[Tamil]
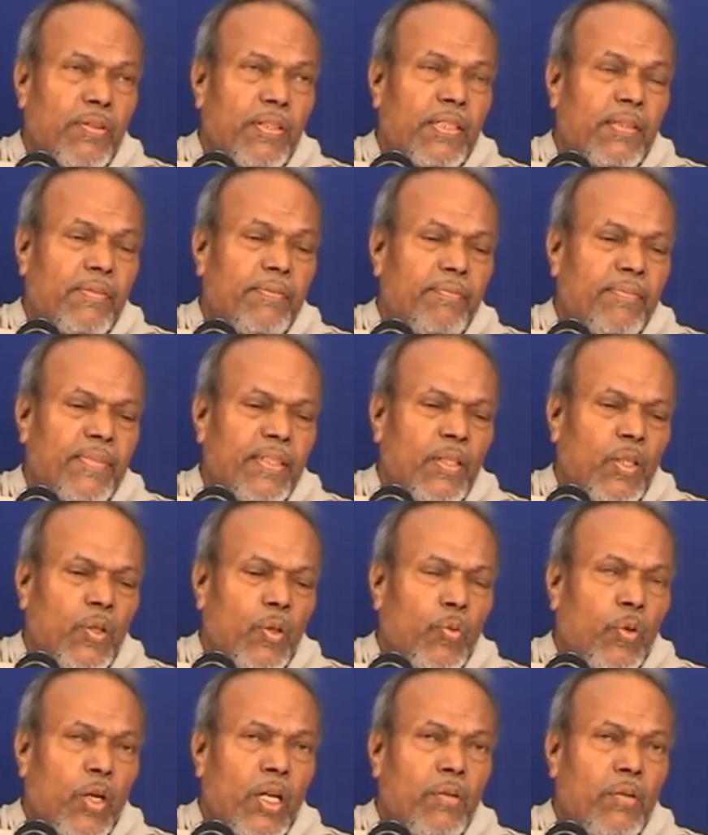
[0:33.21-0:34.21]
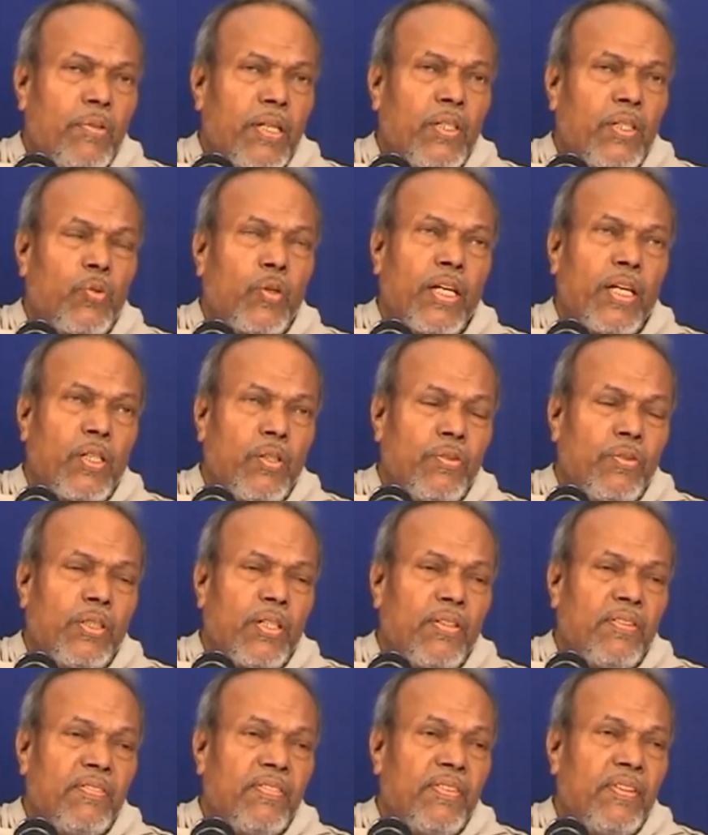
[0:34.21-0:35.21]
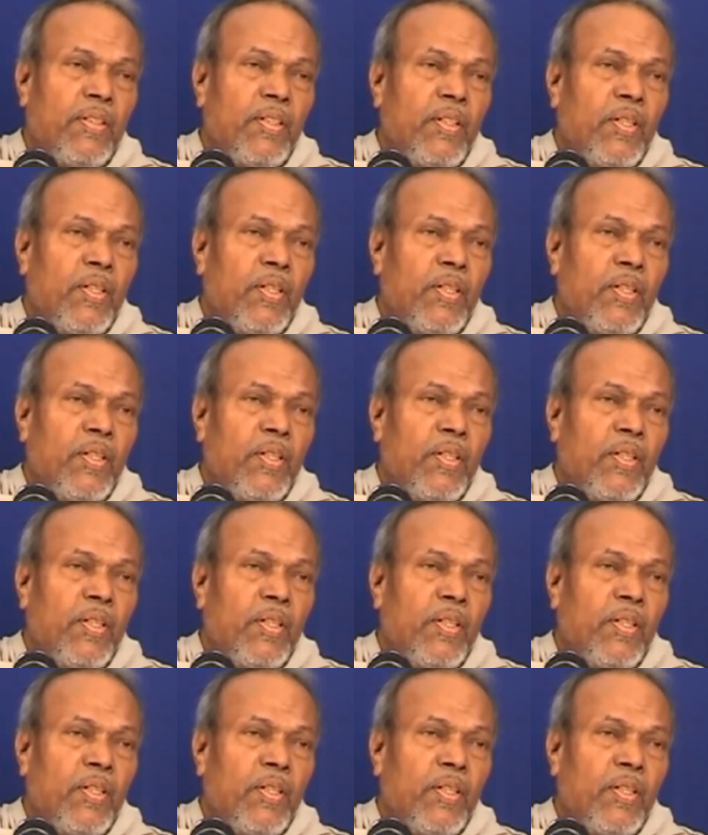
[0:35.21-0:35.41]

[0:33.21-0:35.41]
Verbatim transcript: வேண்டும் உடன் பிறந்த உயர்ந்தவன் சொல்லணும்